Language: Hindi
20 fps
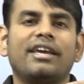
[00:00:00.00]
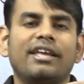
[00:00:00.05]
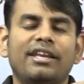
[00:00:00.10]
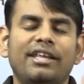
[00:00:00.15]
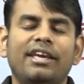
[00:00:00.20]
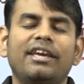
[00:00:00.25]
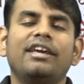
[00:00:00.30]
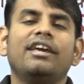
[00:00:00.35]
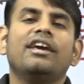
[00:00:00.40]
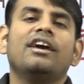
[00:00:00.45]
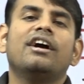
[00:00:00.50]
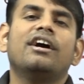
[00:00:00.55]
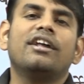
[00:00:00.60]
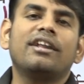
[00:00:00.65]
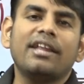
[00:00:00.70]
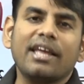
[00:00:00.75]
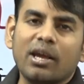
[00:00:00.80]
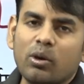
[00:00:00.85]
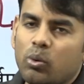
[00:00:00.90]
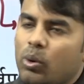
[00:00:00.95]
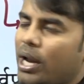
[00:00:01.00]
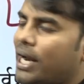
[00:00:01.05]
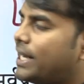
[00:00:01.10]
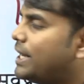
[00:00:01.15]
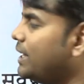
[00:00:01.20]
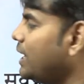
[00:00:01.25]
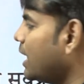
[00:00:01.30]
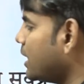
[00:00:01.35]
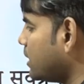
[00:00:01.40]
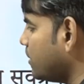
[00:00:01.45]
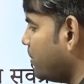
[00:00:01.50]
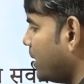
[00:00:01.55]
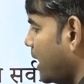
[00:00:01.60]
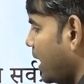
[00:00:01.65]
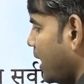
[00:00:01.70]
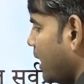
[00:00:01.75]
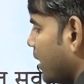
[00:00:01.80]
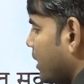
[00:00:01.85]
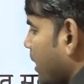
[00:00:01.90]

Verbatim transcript: के लिए रेगुलेटिंग एक्ट बनाया